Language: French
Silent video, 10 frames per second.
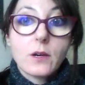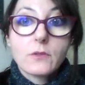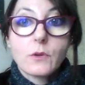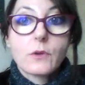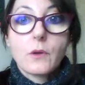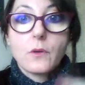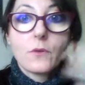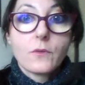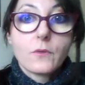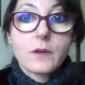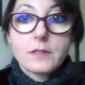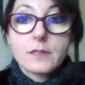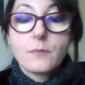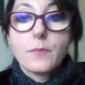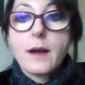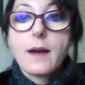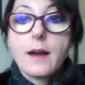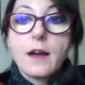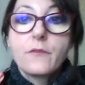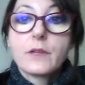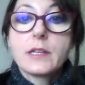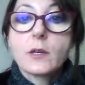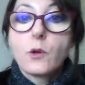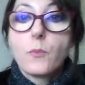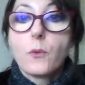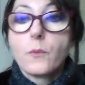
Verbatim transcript: Donc, euh, on ne reste pas à finir le pot.